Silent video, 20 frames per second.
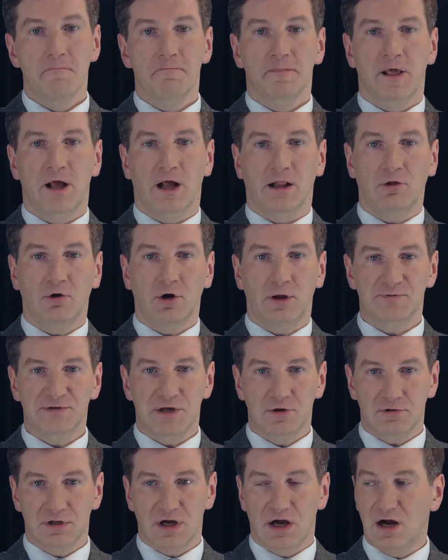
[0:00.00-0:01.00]
которые
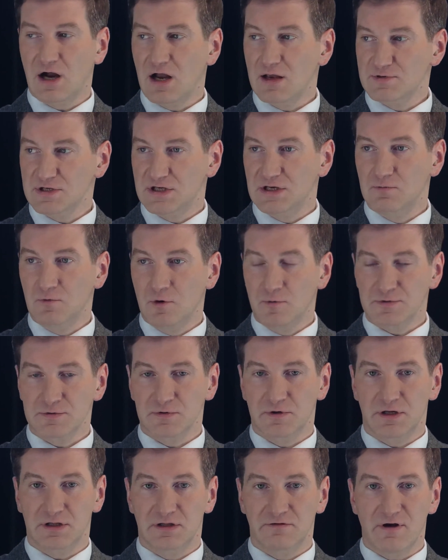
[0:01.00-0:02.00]
абсолютно хамским образом
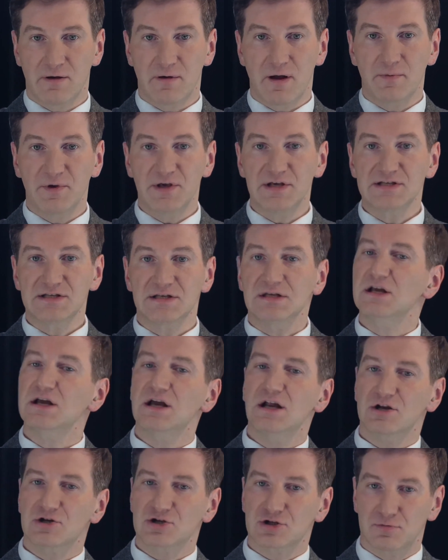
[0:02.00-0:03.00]
говорят, да вам
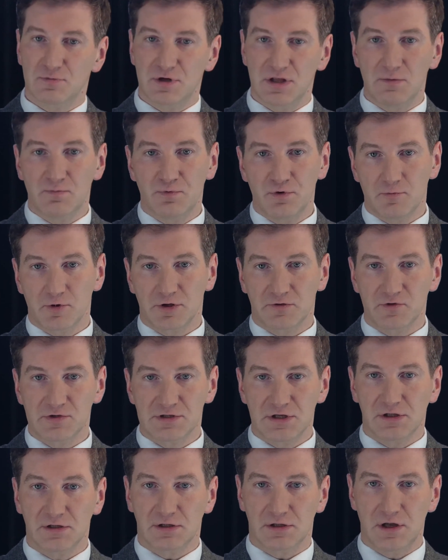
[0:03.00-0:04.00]
объяснили, что мы не будем этого
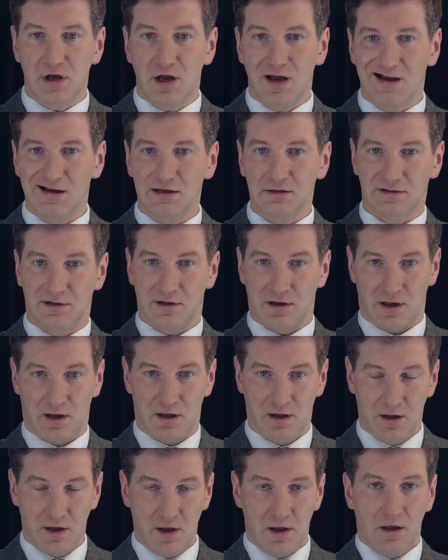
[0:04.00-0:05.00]
делать никогда.
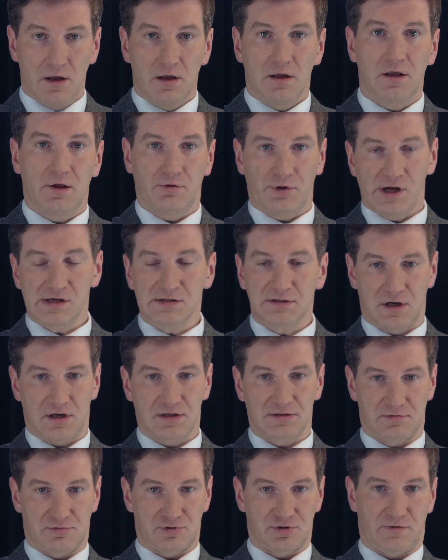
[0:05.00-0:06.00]
Я это
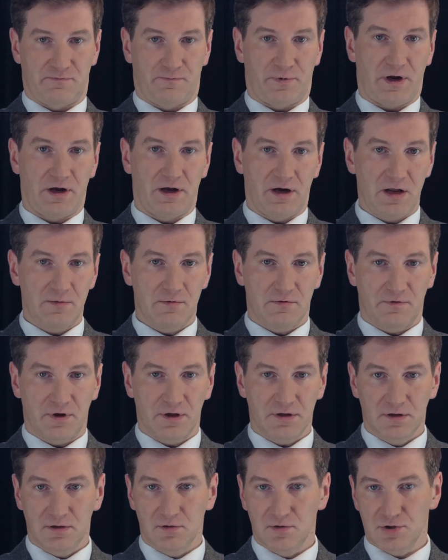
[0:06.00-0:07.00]
рассказывал уже в программе в
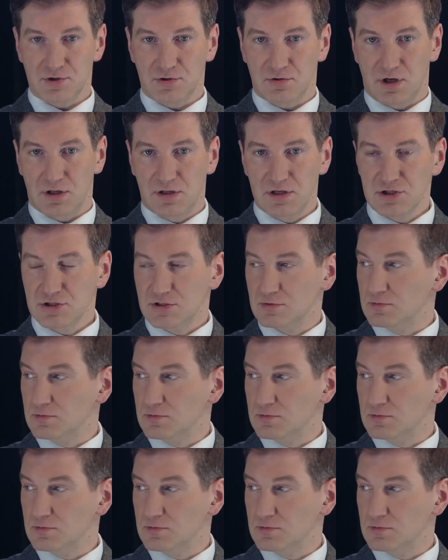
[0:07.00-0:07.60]
одной, что однажды